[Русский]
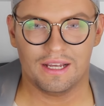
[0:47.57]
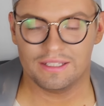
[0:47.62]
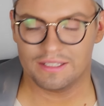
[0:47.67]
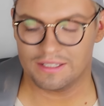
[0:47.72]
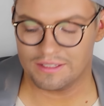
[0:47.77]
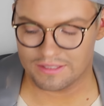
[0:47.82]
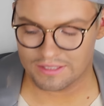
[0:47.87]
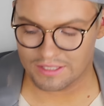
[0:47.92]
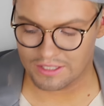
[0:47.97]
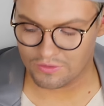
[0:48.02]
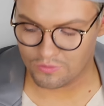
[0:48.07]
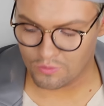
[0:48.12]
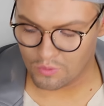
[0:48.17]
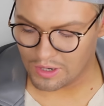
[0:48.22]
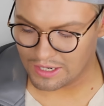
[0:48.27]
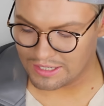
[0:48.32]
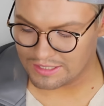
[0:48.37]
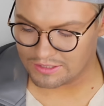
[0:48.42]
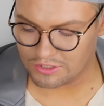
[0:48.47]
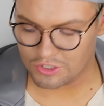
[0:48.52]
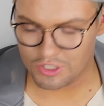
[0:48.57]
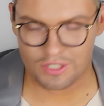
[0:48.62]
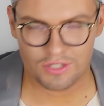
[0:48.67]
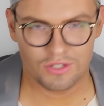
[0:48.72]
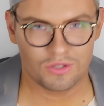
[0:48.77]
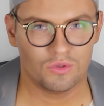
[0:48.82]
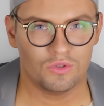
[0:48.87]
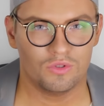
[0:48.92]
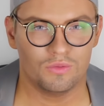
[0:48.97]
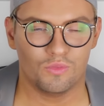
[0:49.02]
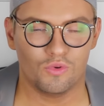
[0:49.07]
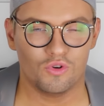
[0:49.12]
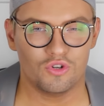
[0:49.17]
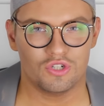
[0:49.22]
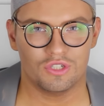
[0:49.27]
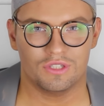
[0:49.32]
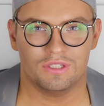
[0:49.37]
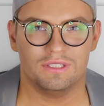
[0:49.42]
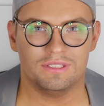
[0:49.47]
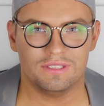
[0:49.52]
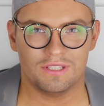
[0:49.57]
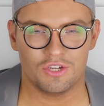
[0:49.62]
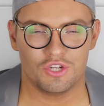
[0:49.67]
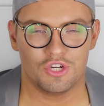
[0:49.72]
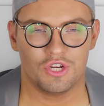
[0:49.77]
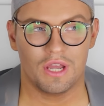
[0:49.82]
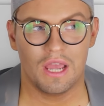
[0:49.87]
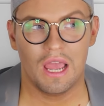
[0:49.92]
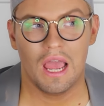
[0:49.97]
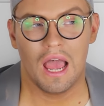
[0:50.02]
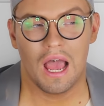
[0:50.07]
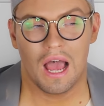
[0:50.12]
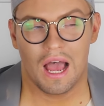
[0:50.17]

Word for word: английская вуаль сейчас стоит больше тысячи,